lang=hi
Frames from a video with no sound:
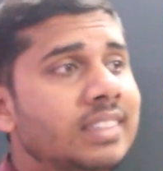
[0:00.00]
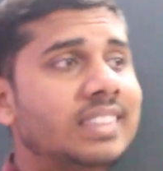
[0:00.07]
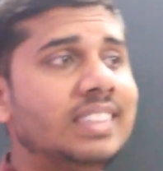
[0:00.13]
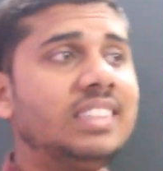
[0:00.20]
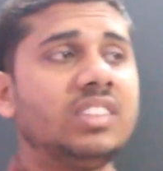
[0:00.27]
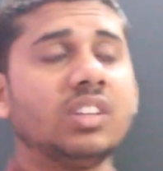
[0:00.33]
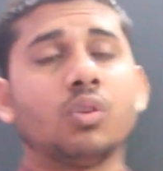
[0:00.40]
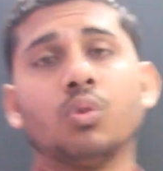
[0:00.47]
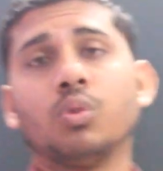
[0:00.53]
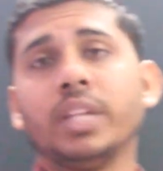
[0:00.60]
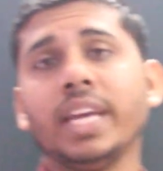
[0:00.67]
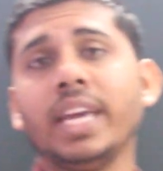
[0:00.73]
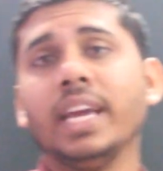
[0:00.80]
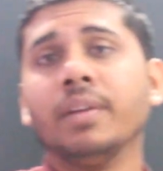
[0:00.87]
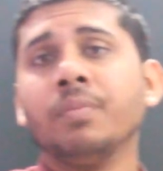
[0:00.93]
सीख सको
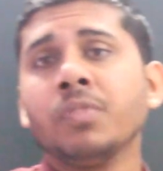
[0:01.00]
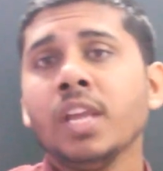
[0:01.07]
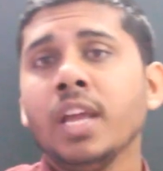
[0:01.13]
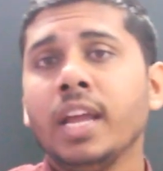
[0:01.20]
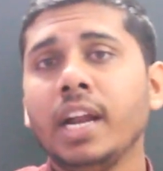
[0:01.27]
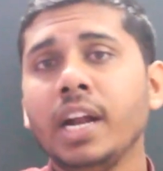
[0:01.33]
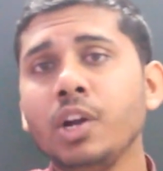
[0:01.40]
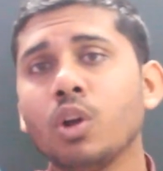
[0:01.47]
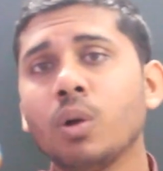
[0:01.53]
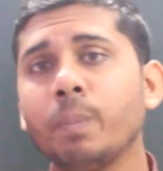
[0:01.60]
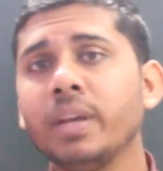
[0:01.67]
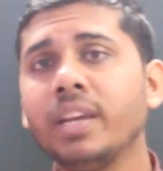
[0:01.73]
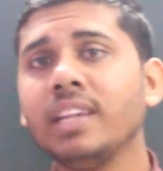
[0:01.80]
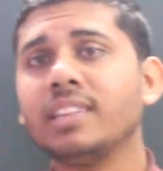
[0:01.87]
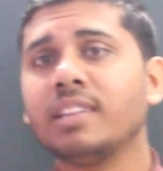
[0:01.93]
देखिए इन
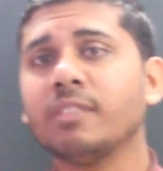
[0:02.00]
टॉपिक की